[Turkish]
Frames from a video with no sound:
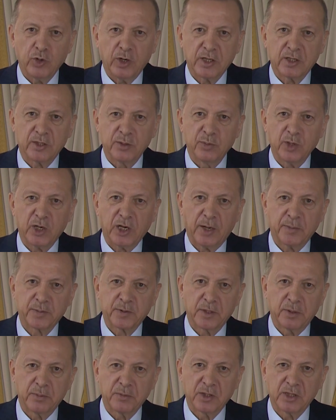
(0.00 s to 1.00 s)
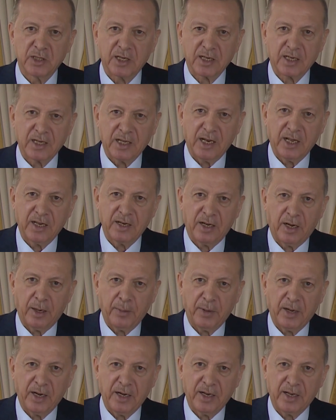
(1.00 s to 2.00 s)
üretimi kapsamında gelen
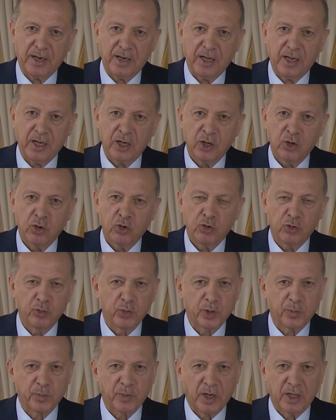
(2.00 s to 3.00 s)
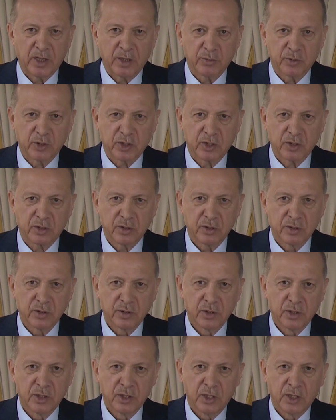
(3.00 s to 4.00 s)
haberlere ümit bağlamıştır.
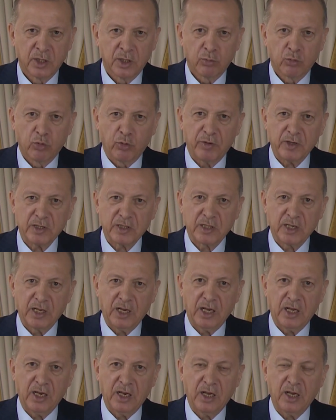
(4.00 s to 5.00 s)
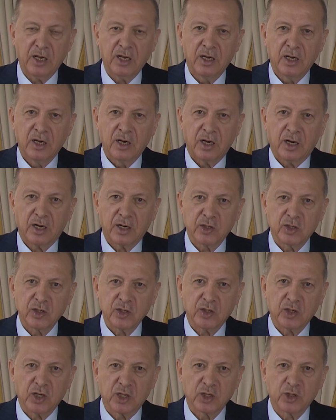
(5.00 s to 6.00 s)
Bu vesileyle
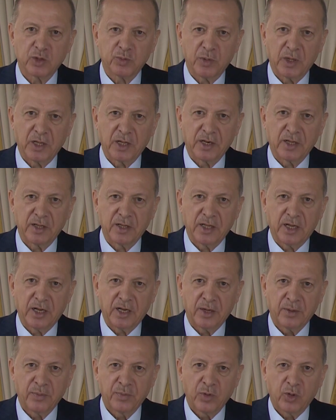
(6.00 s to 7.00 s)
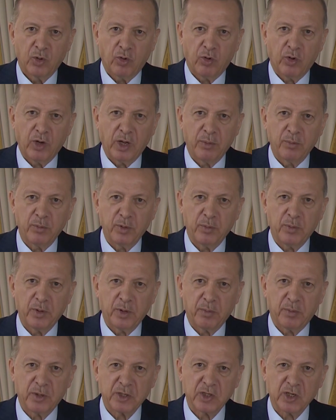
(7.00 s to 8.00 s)
aşı çalışmalarında önemli
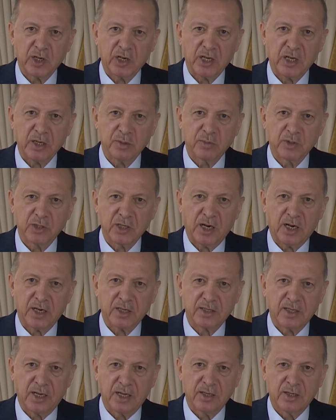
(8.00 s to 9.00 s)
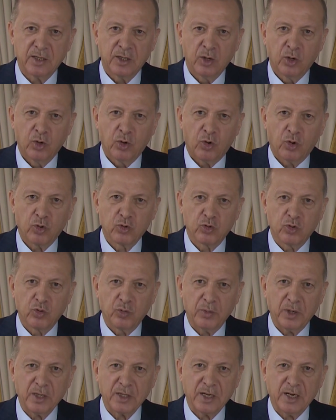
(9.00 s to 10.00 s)
bir başarıya imza atan,
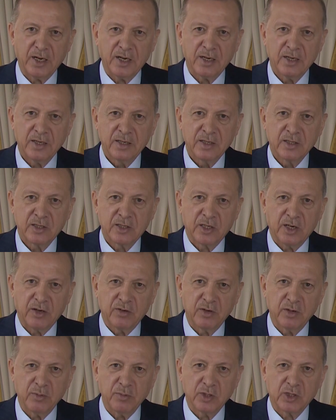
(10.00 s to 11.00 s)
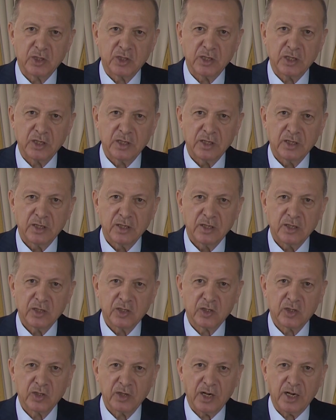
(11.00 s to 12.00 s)
oturuma da çevrim içi
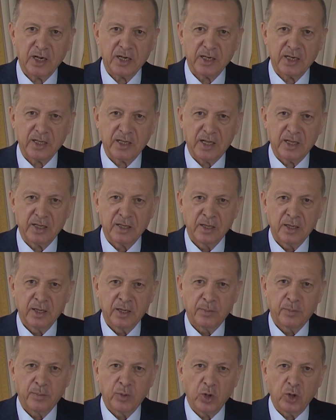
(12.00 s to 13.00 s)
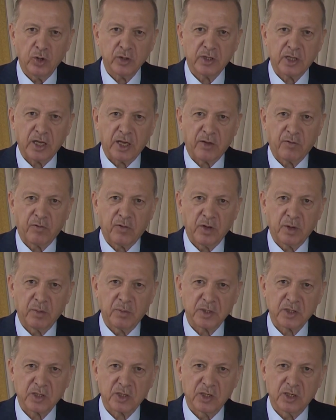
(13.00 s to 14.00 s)
iştirak eden BioNTech
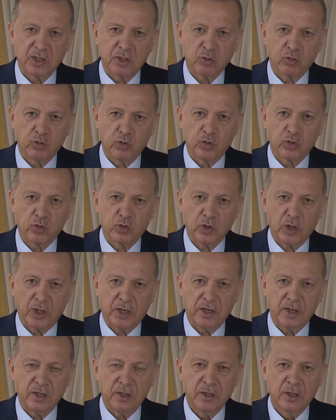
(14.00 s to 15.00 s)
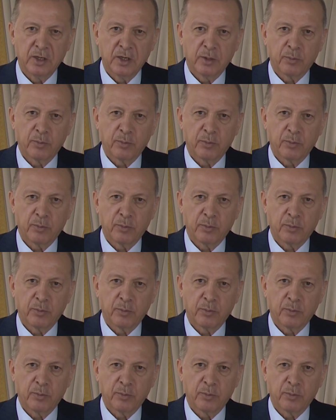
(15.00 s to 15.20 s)
firmasının kurucuları